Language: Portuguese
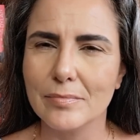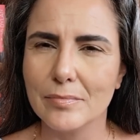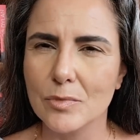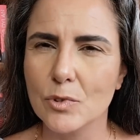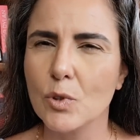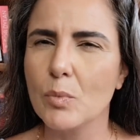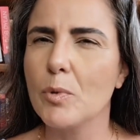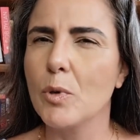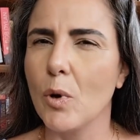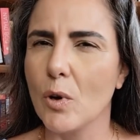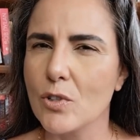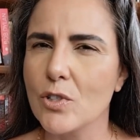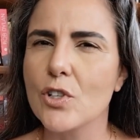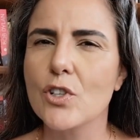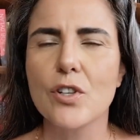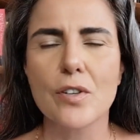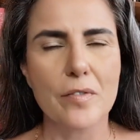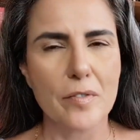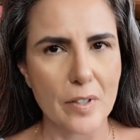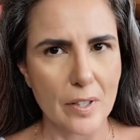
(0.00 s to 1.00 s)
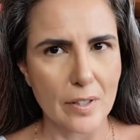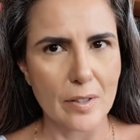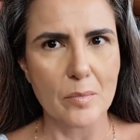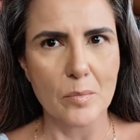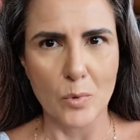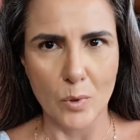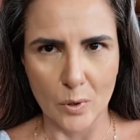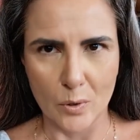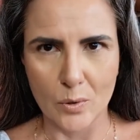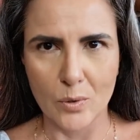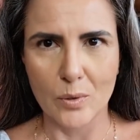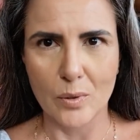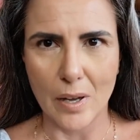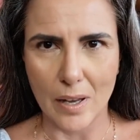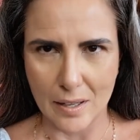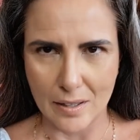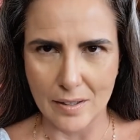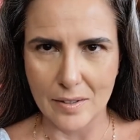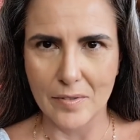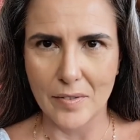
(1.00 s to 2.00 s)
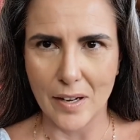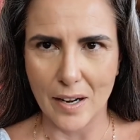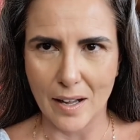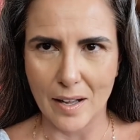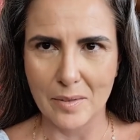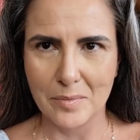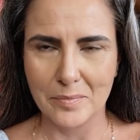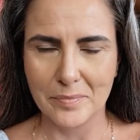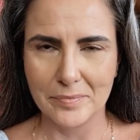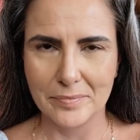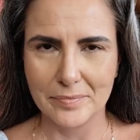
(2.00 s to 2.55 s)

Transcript: sobre o qual a gente evita muito ainda falar.